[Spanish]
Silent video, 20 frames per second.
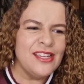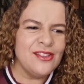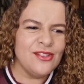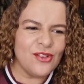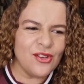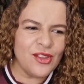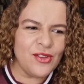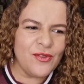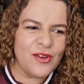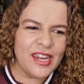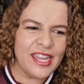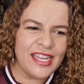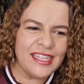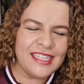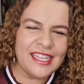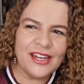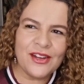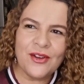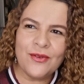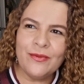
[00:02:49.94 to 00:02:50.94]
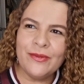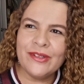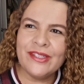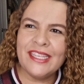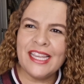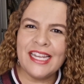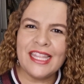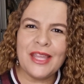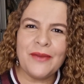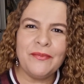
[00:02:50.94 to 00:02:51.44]
yo debería ser como
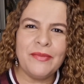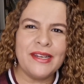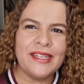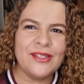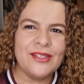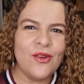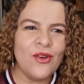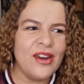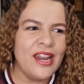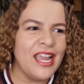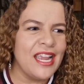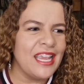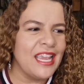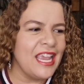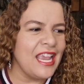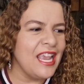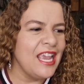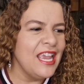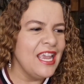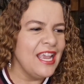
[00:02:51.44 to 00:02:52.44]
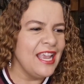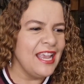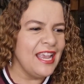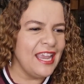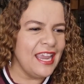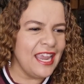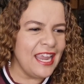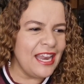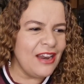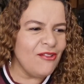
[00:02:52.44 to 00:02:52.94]
cierta persona que
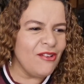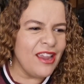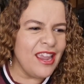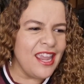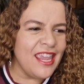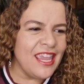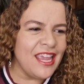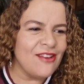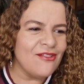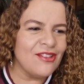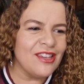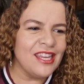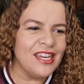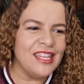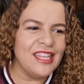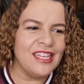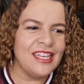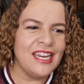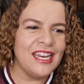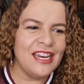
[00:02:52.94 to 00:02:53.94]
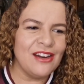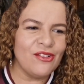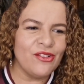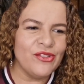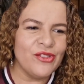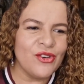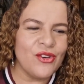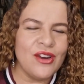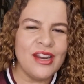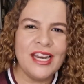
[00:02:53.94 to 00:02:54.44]
él o ella no quiere tener el
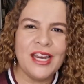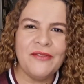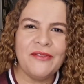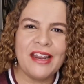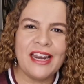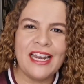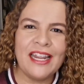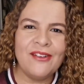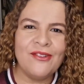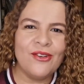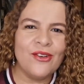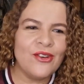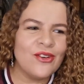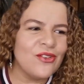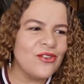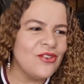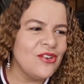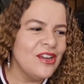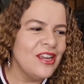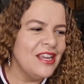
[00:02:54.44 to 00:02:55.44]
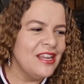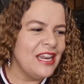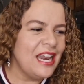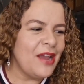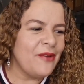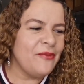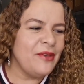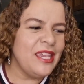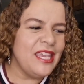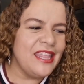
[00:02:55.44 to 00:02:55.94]
control y le darle gorro
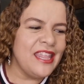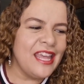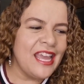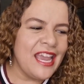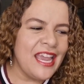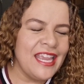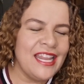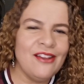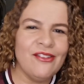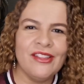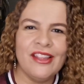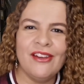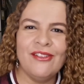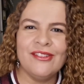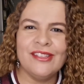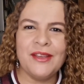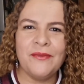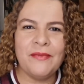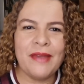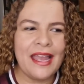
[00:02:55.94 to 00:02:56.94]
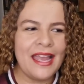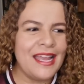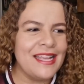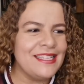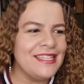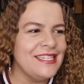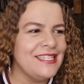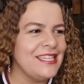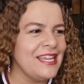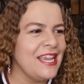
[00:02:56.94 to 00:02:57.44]
la vida y lo de los
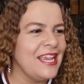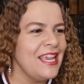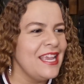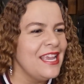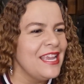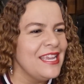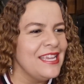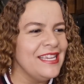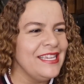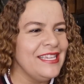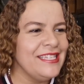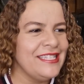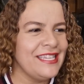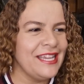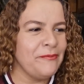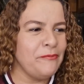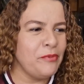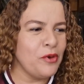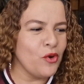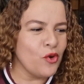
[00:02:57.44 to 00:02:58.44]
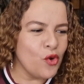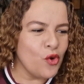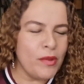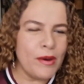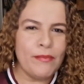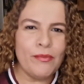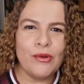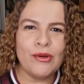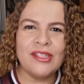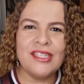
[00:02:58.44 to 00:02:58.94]
demás y se, y se
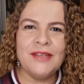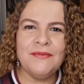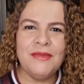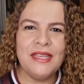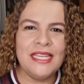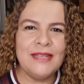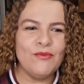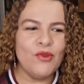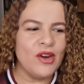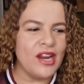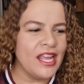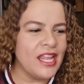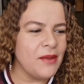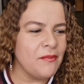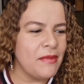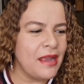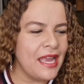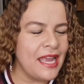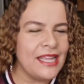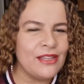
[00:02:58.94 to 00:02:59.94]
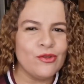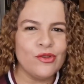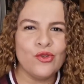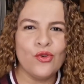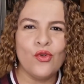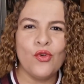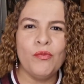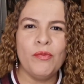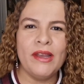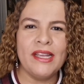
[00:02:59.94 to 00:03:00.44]
preocupa por sí mismo nada más o se
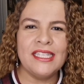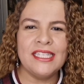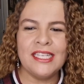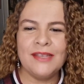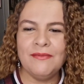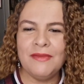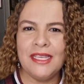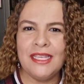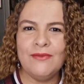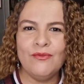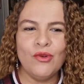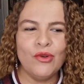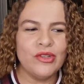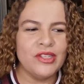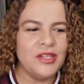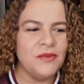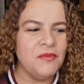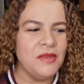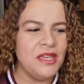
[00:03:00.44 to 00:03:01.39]
ocupa de sí mismo o sí